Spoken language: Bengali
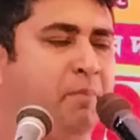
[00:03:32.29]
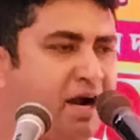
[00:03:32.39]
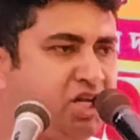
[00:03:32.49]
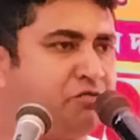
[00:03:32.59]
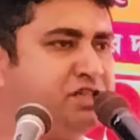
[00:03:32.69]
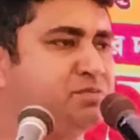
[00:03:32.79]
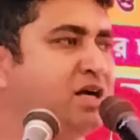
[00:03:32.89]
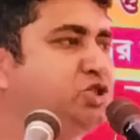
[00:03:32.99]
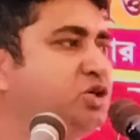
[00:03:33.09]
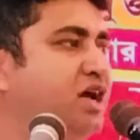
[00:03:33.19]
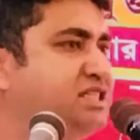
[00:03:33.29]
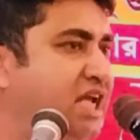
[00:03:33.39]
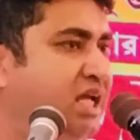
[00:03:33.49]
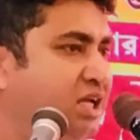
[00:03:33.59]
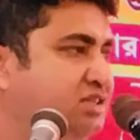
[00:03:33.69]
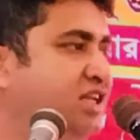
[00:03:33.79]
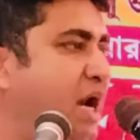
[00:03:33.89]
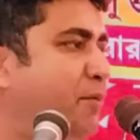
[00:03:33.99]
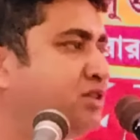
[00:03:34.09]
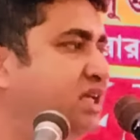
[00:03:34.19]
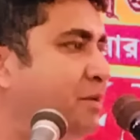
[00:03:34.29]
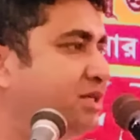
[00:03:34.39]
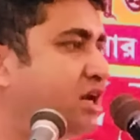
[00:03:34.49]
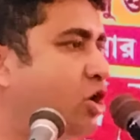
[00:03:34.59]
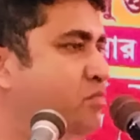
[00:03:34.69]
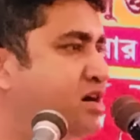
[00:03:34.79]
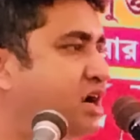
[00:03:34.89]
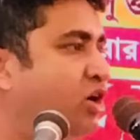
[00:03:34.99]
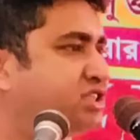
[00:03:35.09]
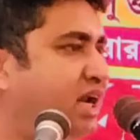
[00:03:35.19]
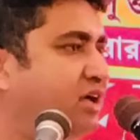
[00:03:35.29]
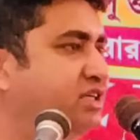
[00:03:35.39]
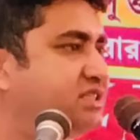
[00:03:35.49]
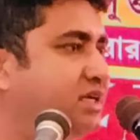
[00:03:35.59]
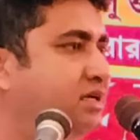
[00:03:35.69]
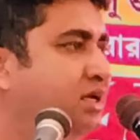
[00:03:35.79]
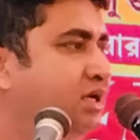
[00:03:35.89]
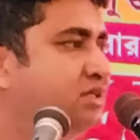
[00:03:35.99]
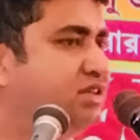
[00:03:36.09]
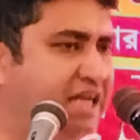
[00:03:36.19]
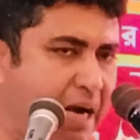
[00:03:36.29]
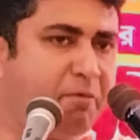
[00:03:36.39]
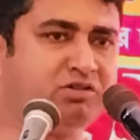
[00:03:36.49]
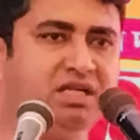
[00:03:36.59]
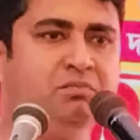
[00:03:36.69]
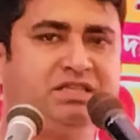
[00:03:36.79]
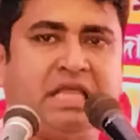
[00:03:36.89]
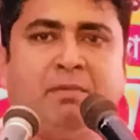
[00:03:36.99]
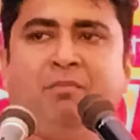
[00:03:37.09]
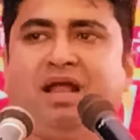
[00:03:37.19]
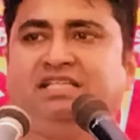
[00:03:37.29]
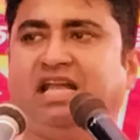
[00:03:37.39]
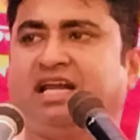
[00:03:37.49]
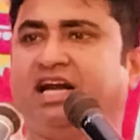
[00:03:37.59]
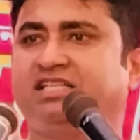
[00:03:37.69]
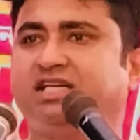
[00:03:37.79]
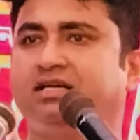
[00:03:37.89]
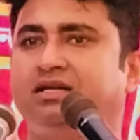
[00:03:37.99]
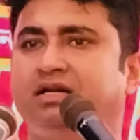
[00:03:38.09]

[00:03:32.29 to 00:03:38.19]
পার্টি অফিস ভাঙচুর হয়েছে দিনের পর দিন আমাদের কমরেডরা ঘর ছাড়া হয়েছে দিনের পর দিন মিথ্যে মামলায় জেল খেটেছে